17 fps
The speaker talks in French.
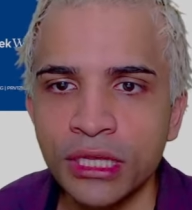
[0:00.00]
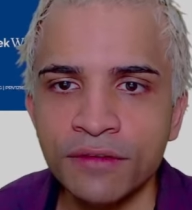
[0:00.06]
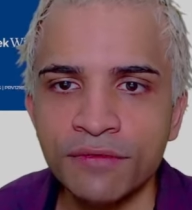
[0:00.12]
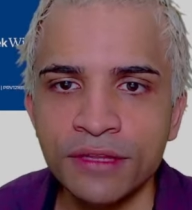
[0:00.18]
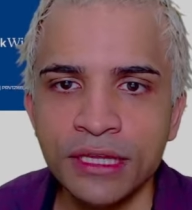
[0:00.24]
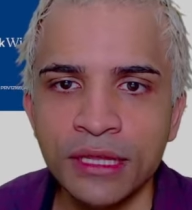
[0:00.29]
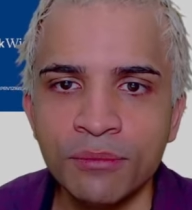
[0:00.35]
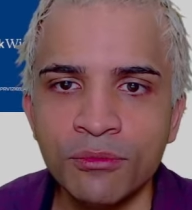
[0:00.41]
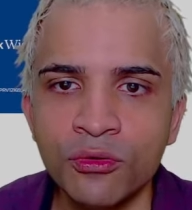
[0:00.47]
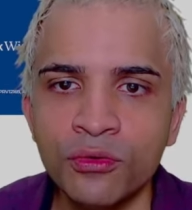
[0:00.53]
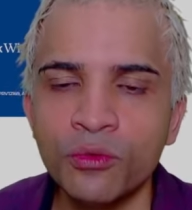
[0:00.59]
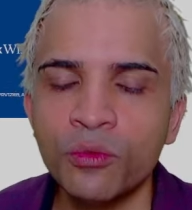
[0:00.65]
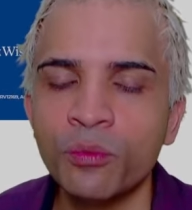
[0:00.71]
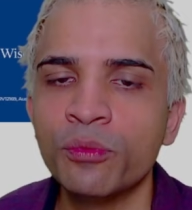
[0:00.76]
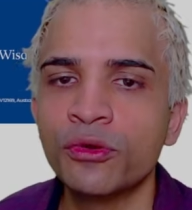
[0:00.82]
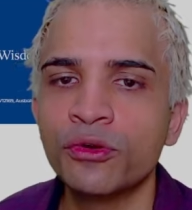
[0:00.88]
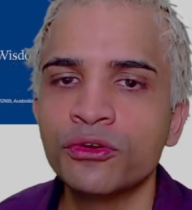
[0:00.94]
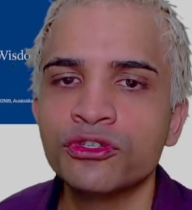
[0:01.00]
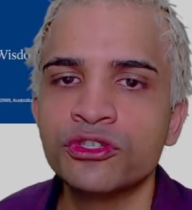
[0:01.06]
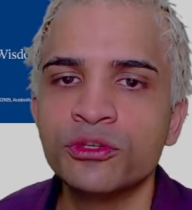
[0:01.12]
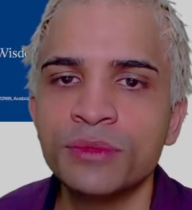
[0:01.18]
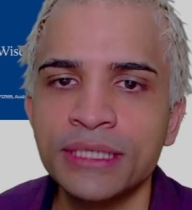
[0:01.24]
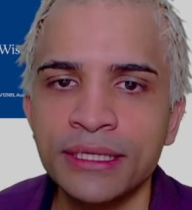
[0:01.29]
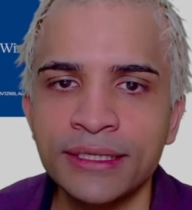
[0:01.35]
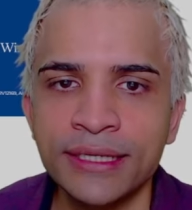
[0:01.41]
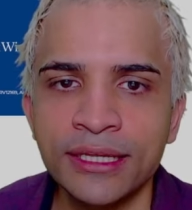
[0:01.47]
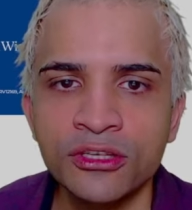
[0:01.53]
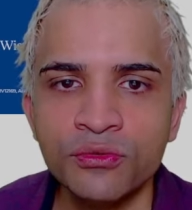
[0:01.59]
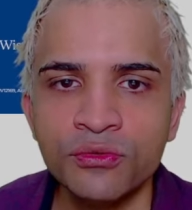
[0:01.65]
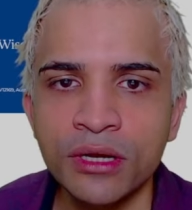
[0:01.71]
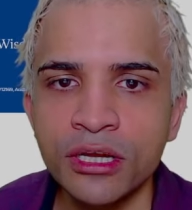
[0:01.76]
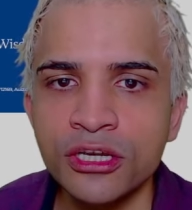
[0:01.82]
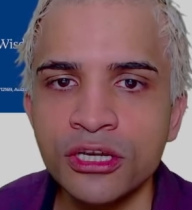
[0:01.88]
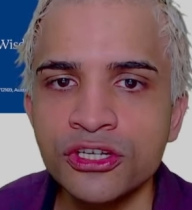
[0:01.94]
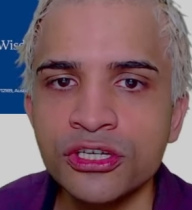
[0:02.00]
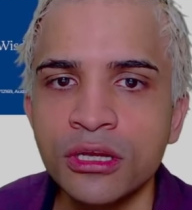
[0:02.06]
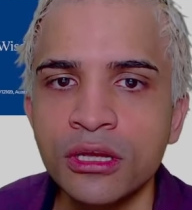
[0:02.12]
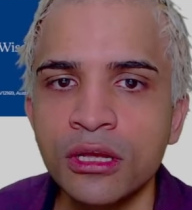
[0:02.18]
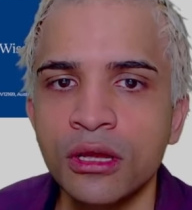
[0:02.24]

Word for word: évidemment, on peut customiser les tatouages,